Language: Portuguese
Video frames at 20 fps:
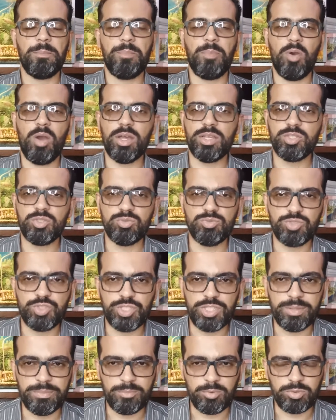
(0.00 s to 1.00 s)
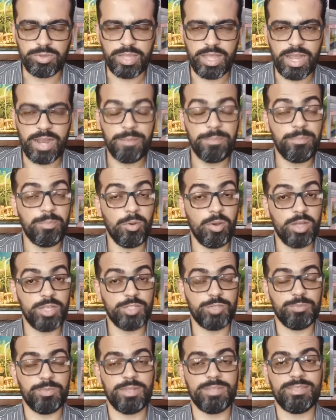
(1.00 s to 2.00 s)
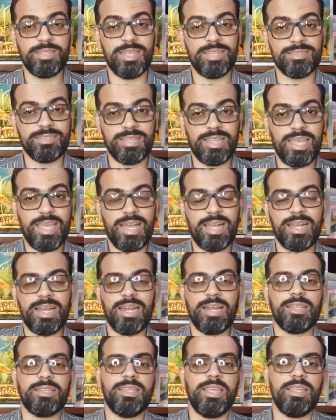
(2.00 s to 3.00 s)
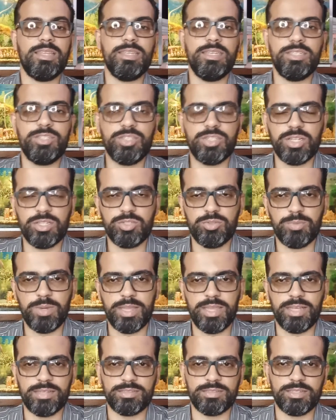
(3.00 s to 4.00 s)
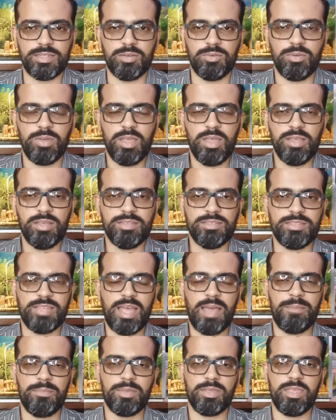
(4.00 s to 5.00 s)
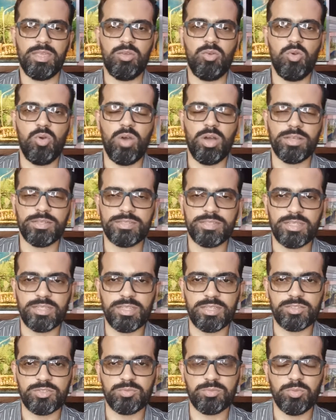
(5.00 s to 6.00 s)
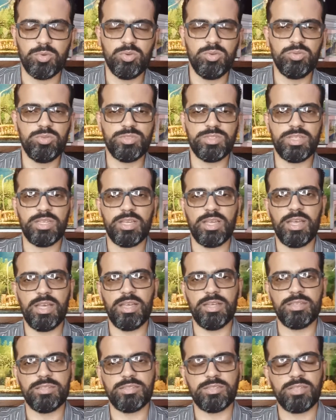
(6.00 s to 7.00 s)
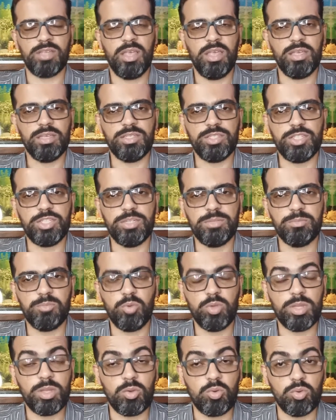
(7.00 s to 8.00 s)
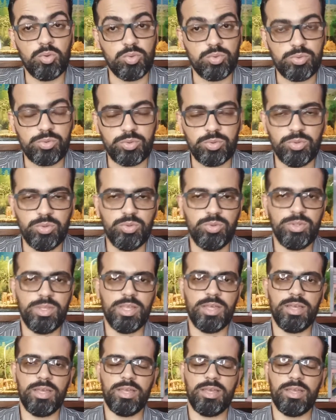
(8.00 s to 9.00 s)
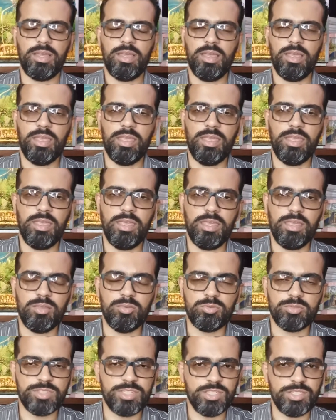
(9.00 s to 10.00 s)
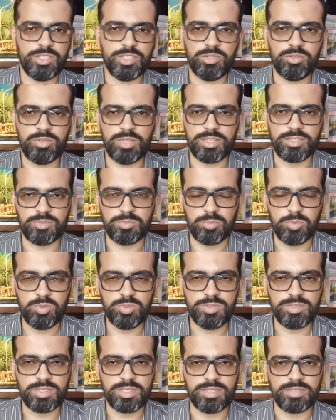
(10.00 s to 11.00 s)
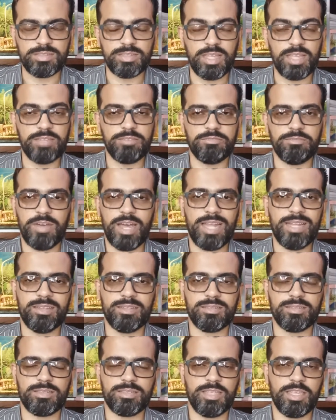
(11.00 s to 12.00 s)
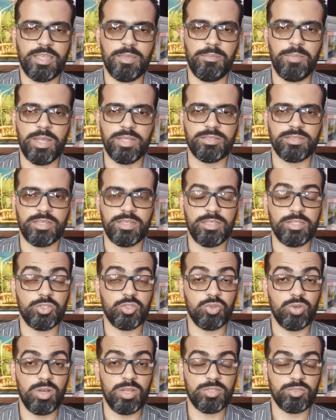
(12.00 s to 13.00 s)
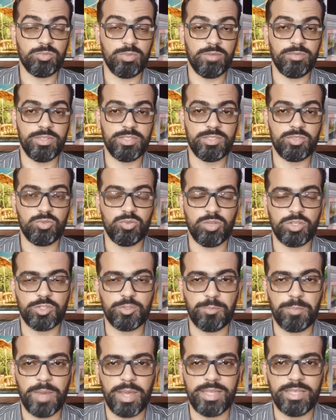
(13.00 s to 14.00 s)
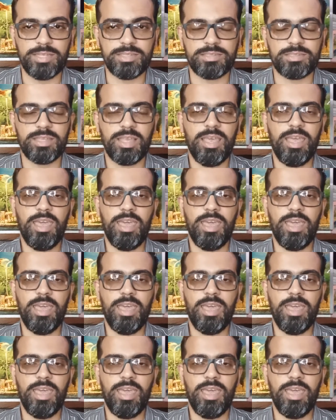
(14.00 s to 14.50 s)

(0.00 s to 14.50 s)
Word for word: Pode um dia mudar? Pode, mas esta é a característica de uma nação, sabe? Que gosta das músicas, de muita cultura e no sentido das músicas, né? De vários segmentos religiosos, uma vez que o nosso país